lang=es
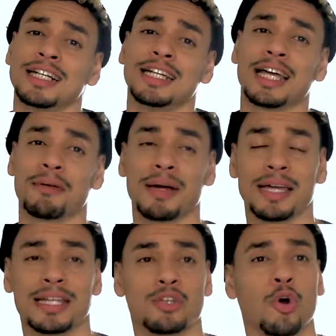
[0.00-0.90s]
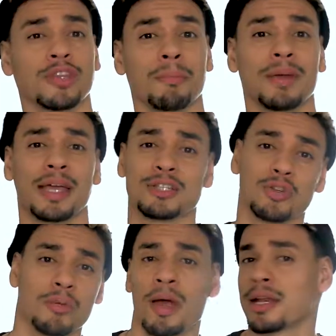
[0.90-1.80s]
Las imágenes JPEG
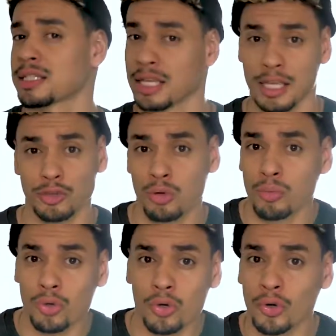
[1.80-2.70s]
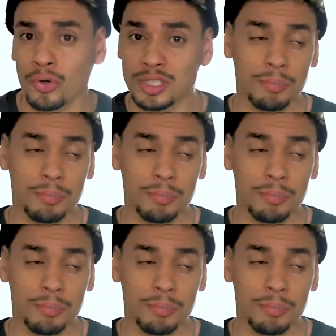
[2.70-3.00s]
son imágenes que ya todo el mundo conoce,